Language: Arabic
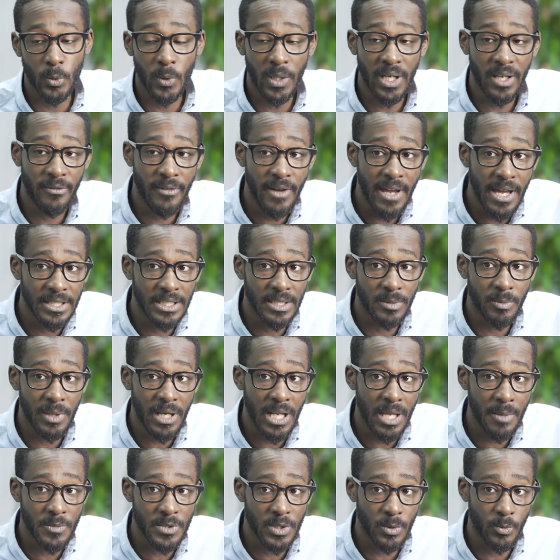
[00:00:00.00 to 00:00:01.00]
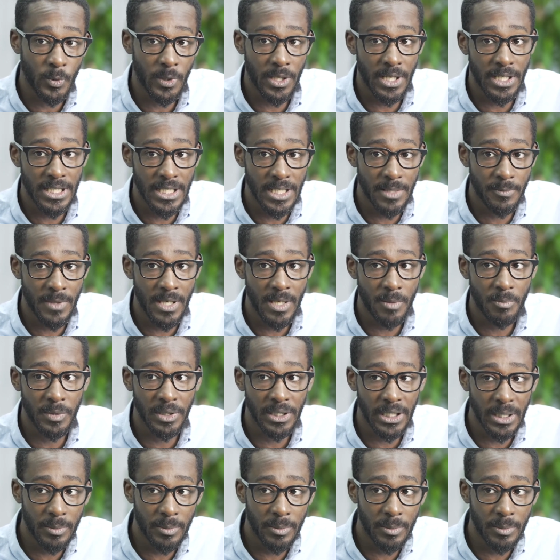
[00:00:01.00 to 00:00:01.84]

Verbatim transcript: وكفاءة البرامج المقدمة من